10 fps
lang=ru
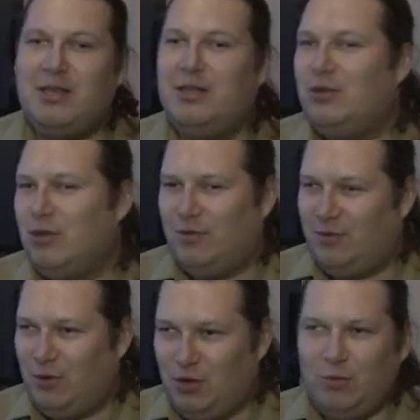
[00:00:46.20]
Сенцов,
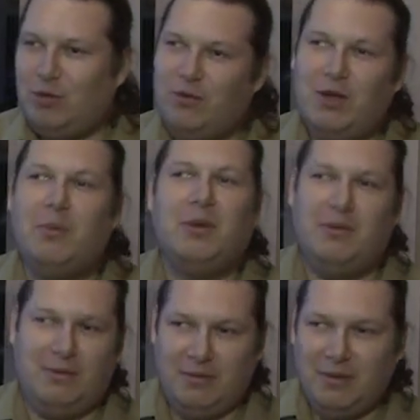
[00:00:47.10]
то ничего бы этого не было.
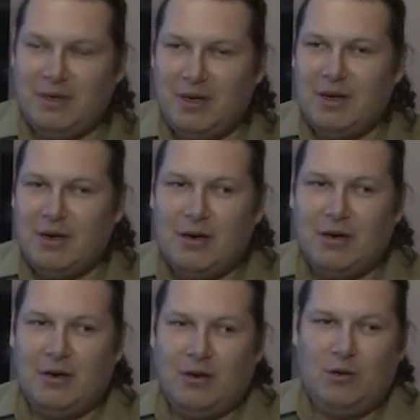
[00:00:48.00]

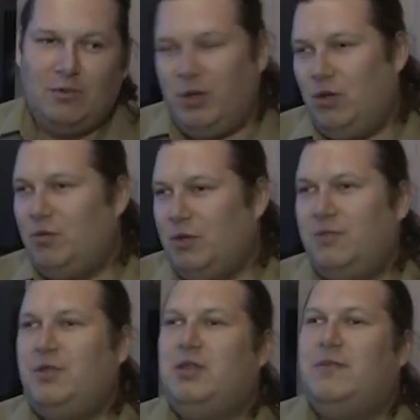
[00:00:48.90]
Он придумал
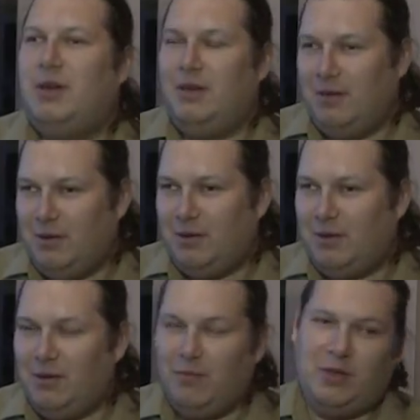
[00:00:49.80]
фестиваль,
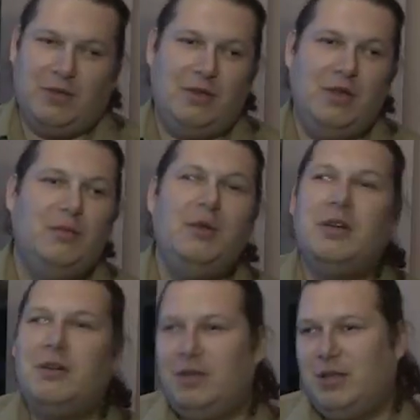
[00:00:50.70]
позвонил мне,
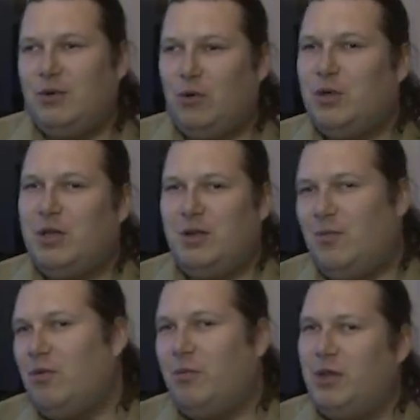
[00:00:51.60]
говорит, Костя, ты
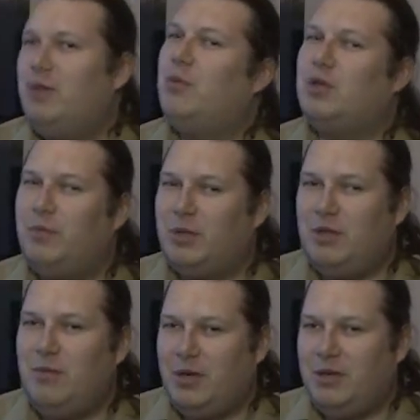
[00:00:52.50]
мог бы прийти просто
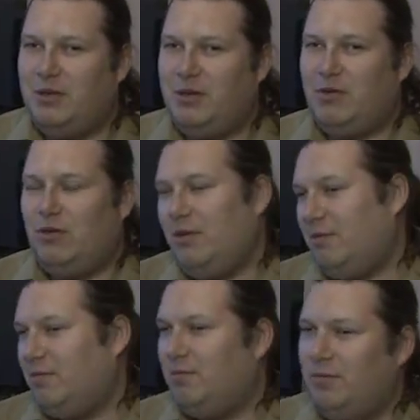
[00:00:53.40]
поснимать? Я говорю,
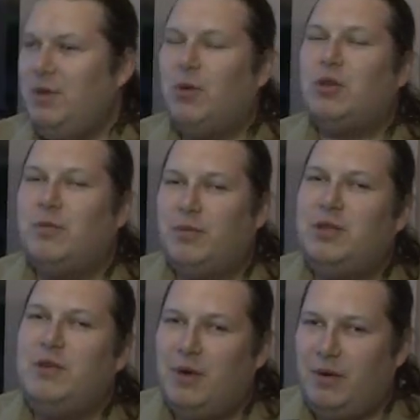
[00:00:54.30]
да, не просто
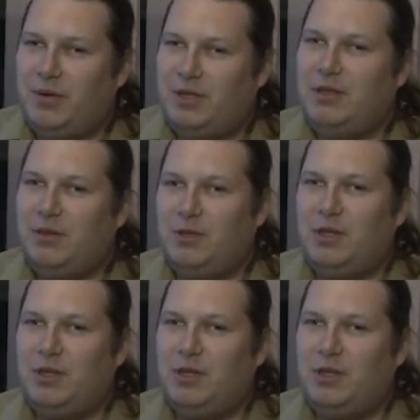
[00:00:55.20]
поснимаем, а сделаем из